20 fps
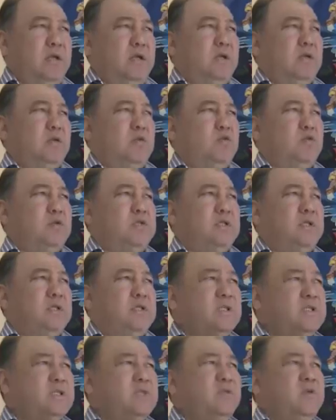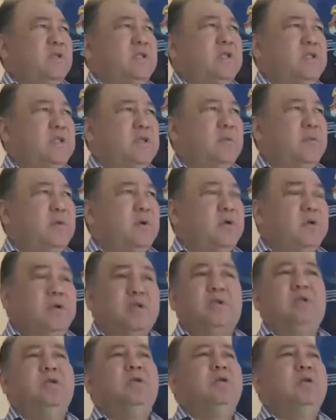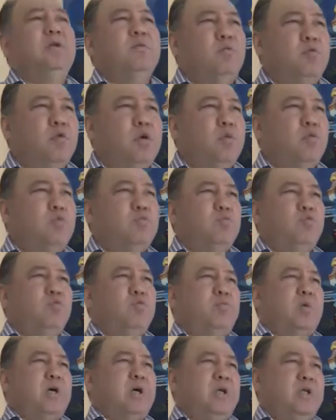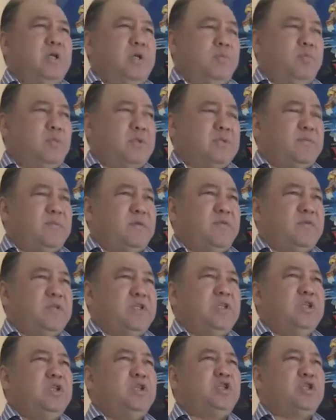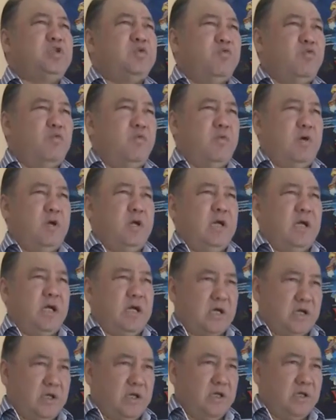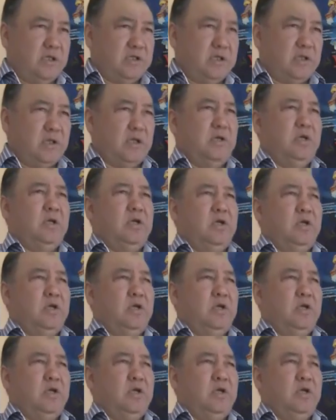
э, то есть это свет, это, э, тем более он будет проходить под сопровождение живого оркестра,